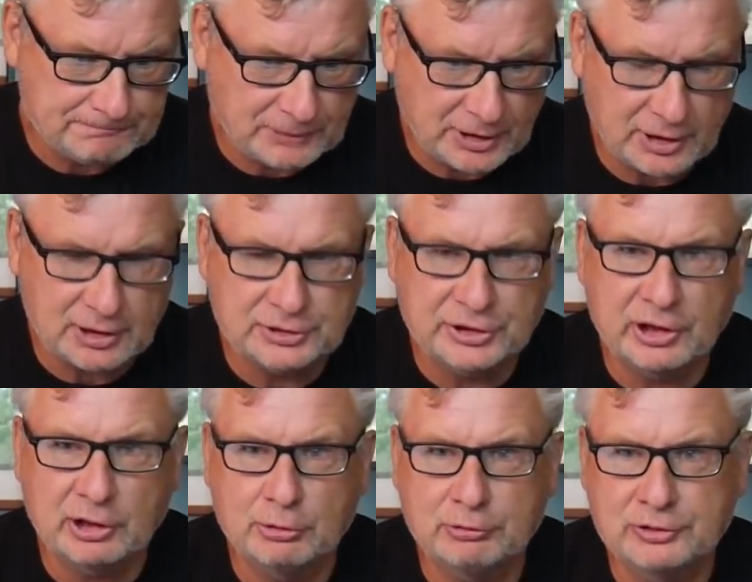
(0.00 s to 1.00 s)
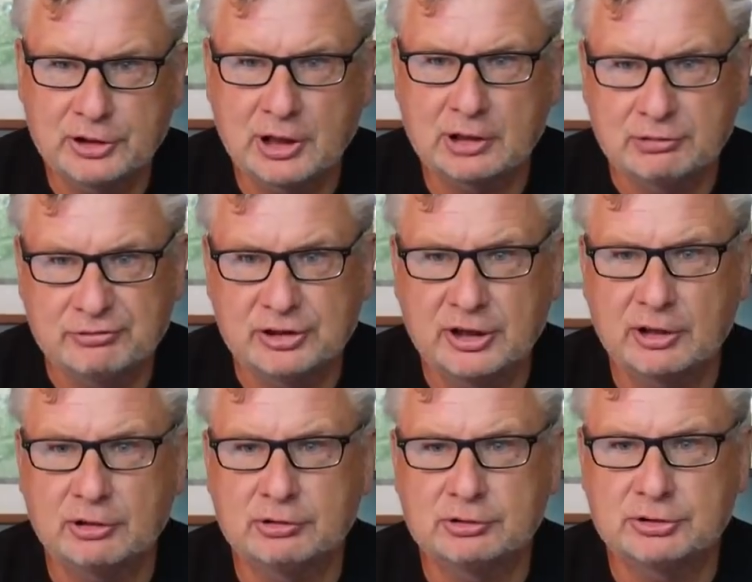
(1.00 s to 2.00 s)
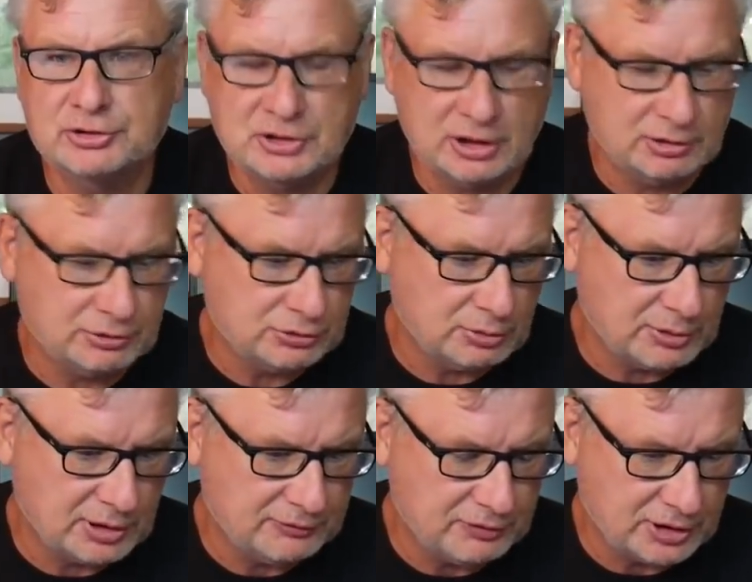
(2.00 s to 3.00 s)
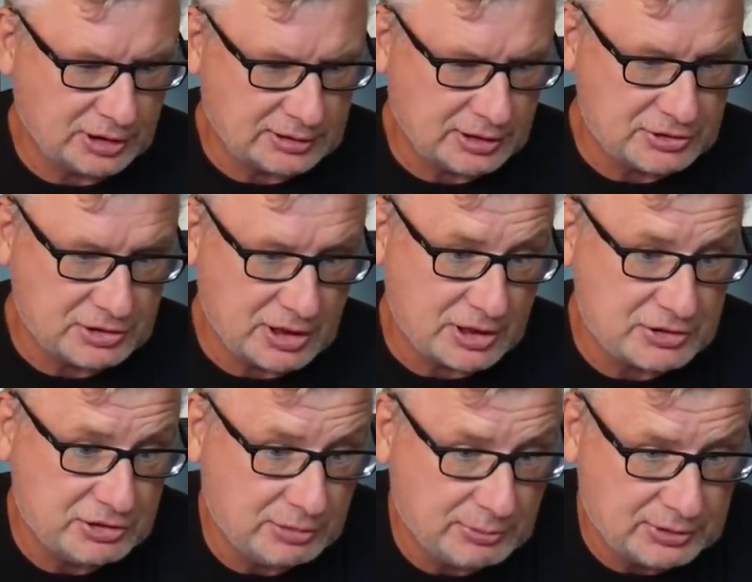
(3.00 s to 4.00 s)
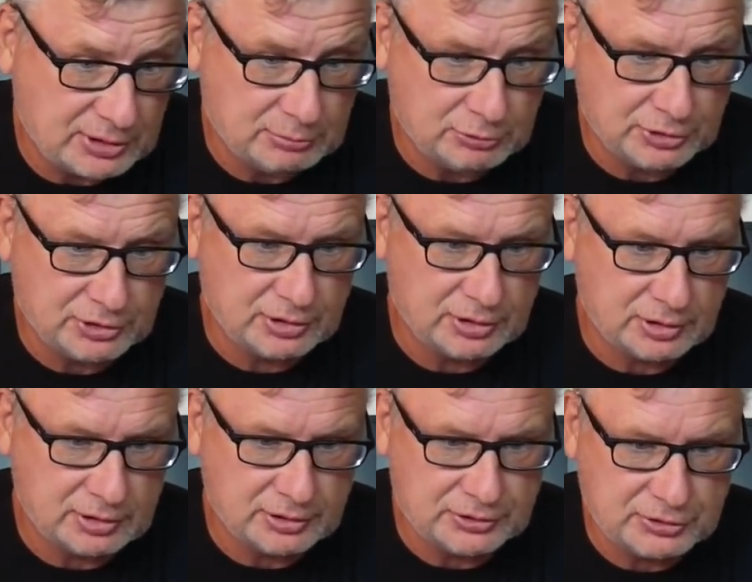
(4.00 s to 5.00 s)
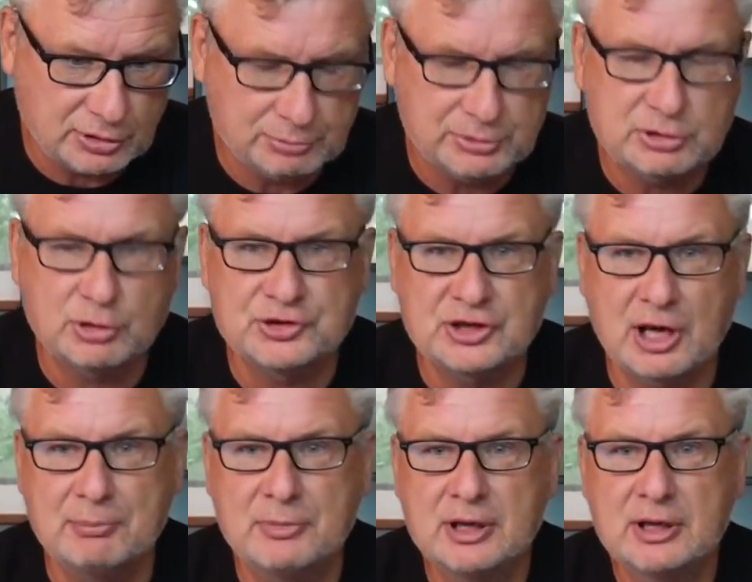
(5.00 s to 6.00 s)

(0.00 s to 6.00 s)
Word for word: Gennadia Gołowkina. Tu wideo dostanę od Toma Lefflera, tak czy inaczej, nie będę mógł e, zrobić go sam.